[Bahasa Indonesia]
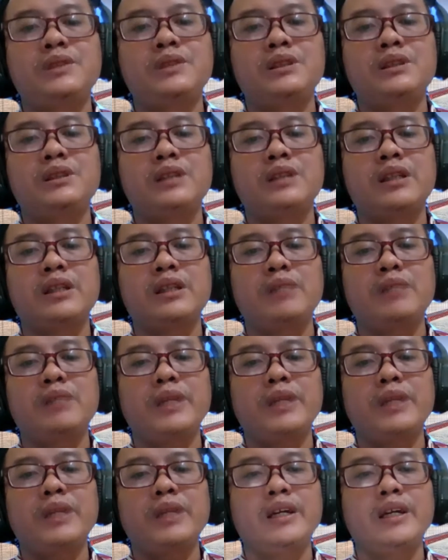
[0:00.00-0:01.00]
Saya
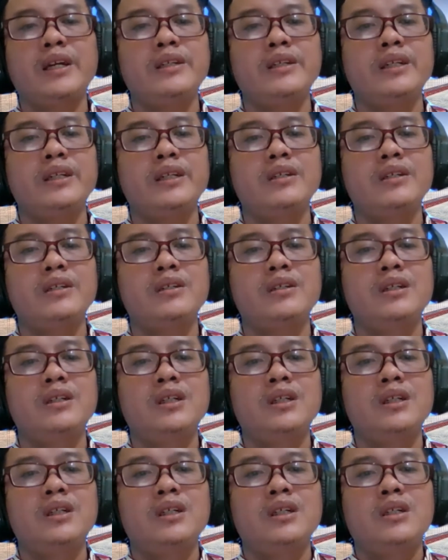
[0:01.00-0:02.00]
tampilkan yang
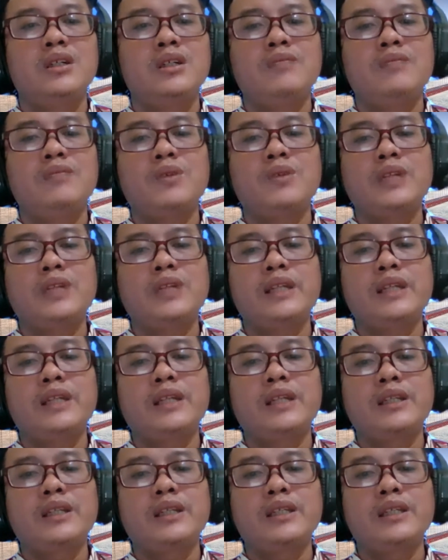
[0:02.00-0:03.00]
pro
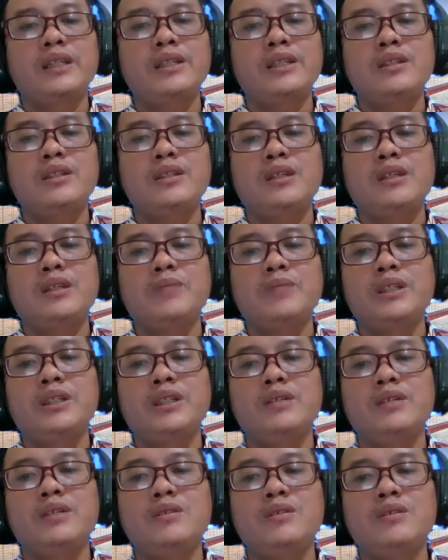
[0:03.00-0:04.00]
tradernya terlebih
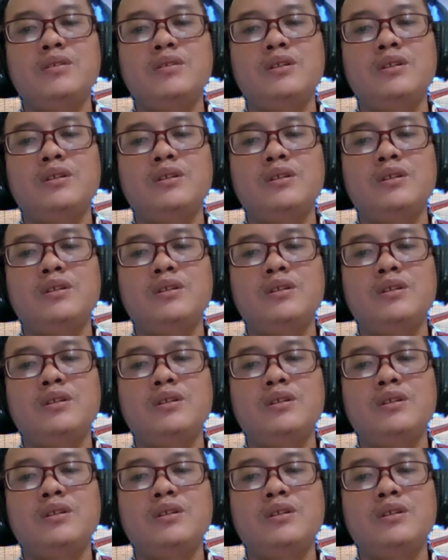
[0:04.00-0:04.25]
dahulu.